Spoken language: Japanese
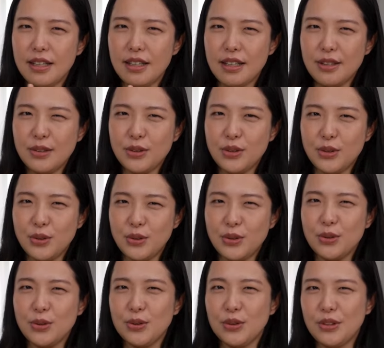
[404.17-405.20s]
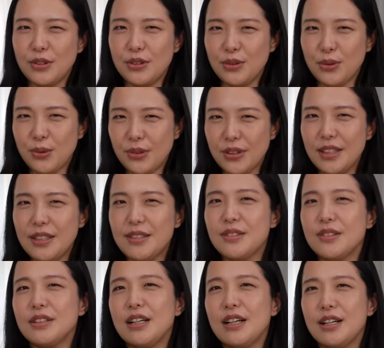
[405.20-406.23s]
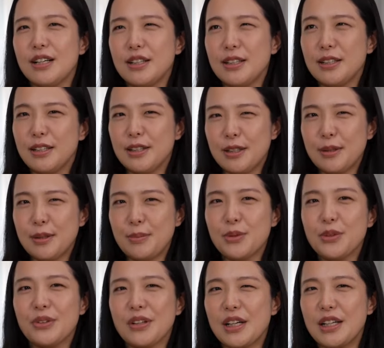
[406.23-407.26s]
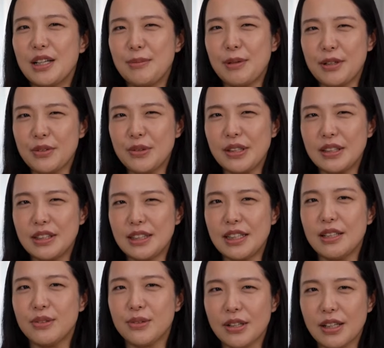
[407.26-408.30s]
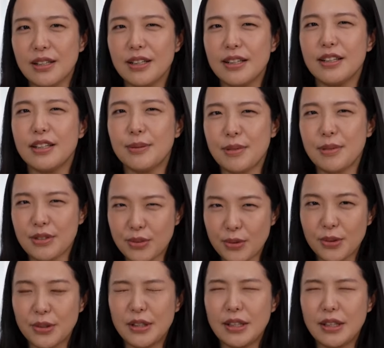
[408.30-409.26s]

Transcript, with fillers: ある種独立なものがあればそれは次元と考えられますと。